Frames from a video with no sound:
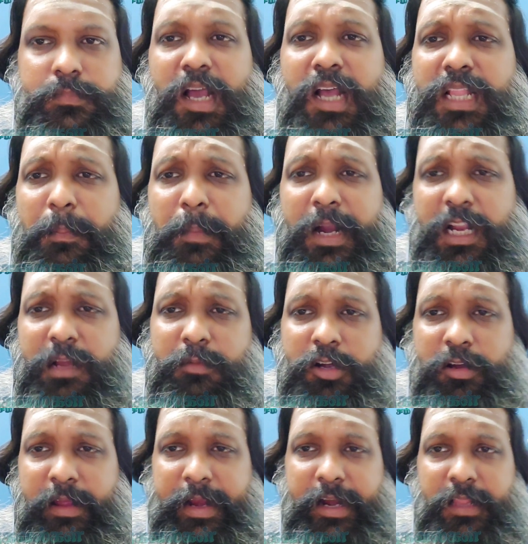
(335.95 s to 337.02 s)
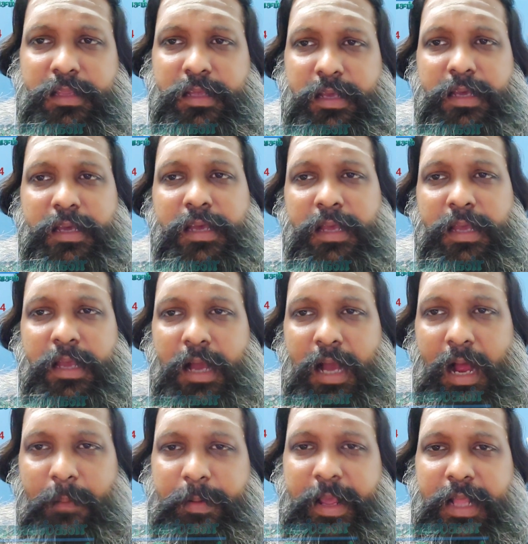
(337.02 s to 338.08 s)
அந்த மண்ணை மட்டும் எடுத்து
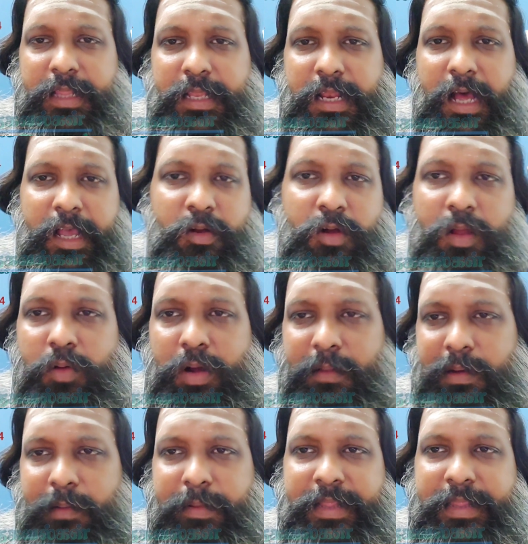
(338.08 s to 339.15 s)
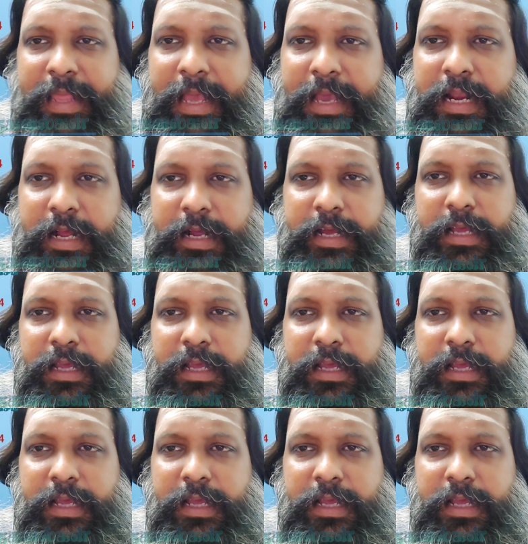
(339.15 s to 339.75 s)
அப்படியே அந்த நாயோட உடம்புல அப்படியே தேய்க்கிறாங்க